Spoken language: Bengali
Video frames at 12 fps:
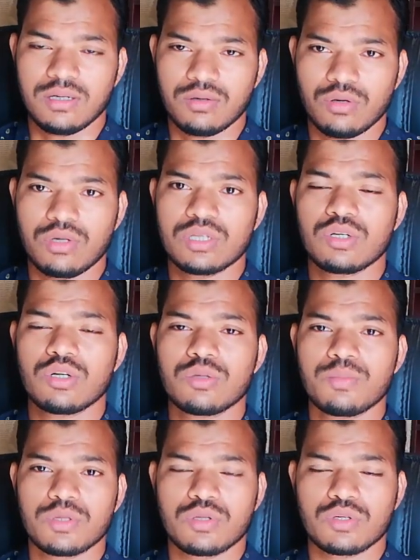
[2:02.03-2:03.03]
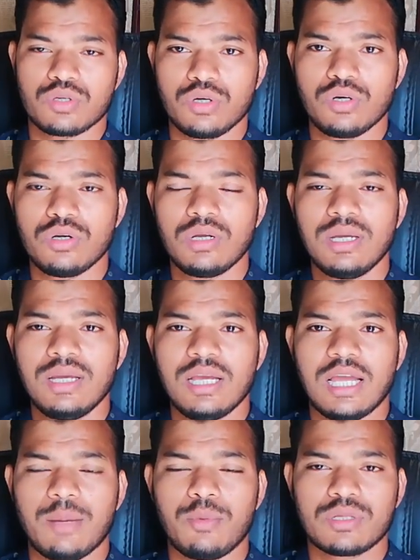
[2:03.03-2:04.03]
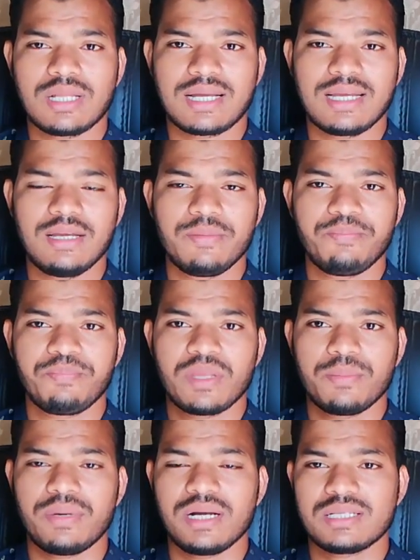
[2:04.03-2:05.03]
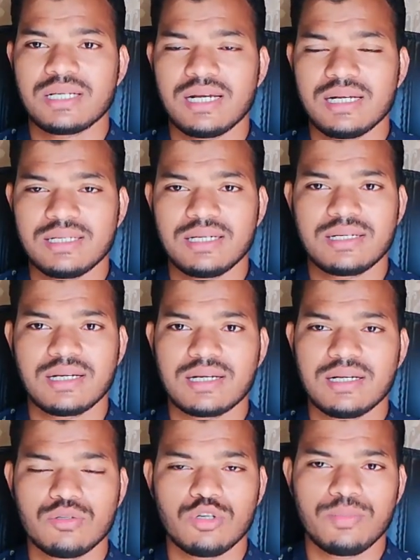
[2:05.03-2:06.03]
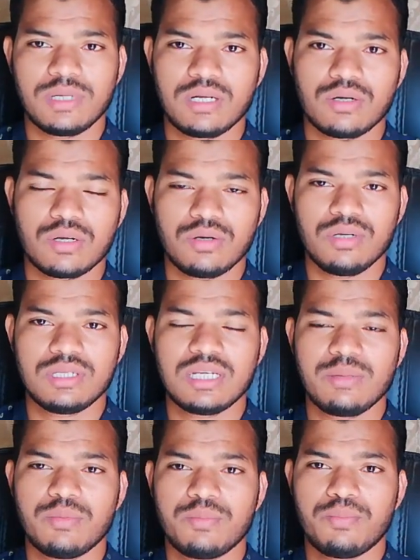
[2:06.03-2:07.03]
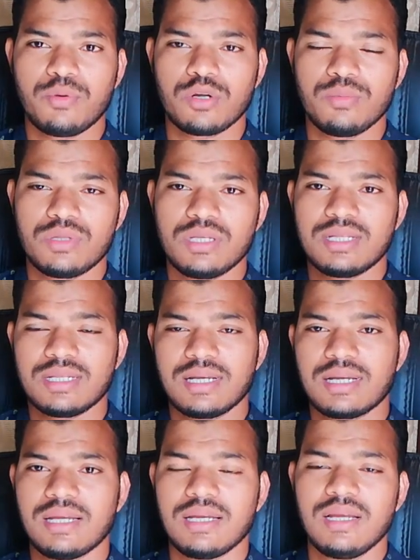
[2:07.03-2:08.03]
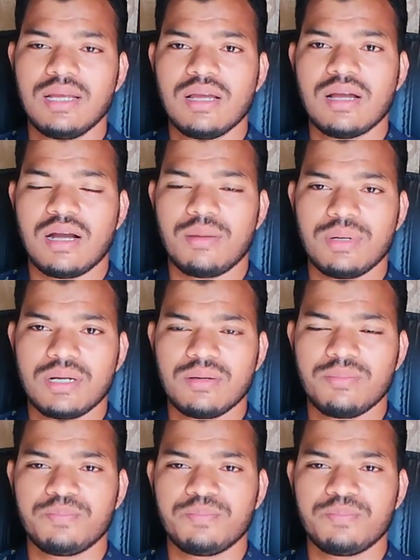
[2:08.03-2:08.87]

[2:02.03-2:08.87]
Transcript: করোনা সনদপত্র সহ এবং তাকে পাঁচ হাজার টাকা জরিমানা করা হয়েছে এবং পরবর্তীতে তাকে আবার